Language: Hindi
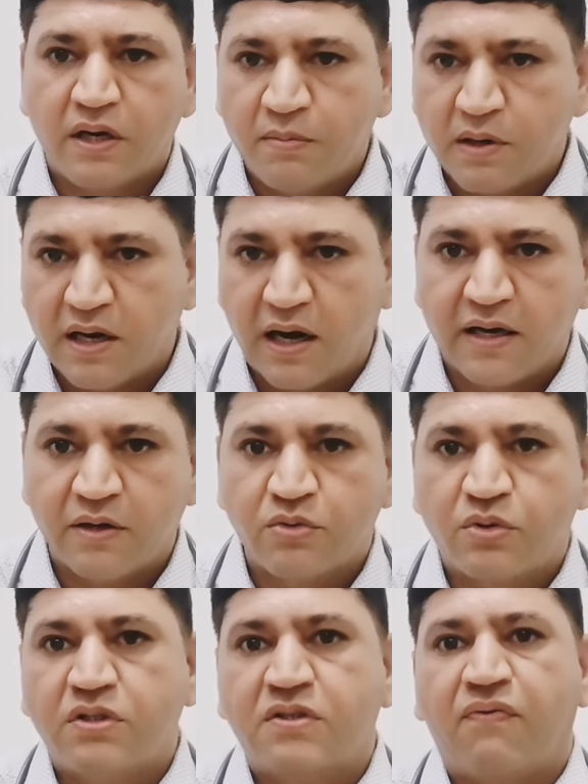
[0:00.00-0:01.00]
क्रीम लगा के
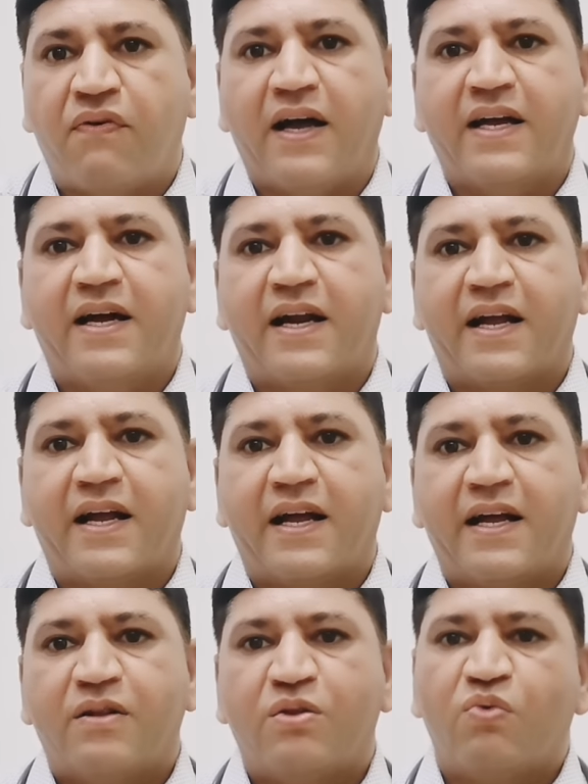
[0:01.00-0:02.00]
उसकी सफाई करेंगे
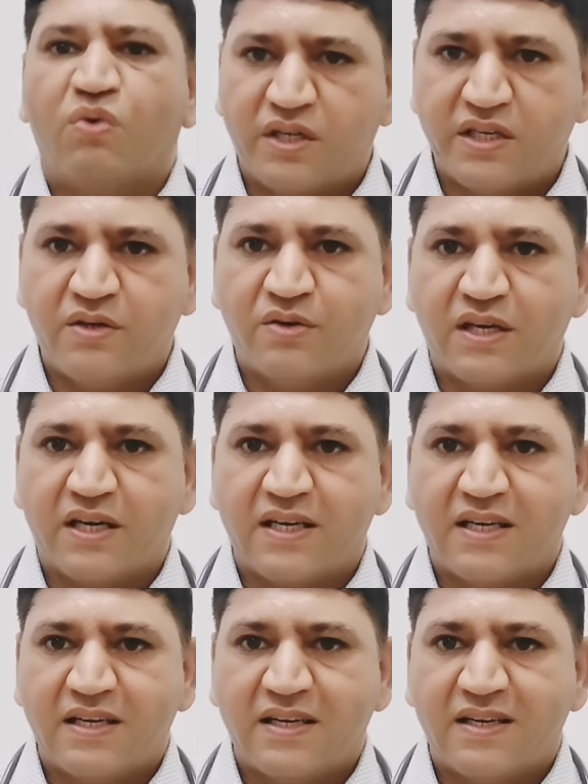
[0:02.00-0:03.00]
तो वो ठीक हो जाएगी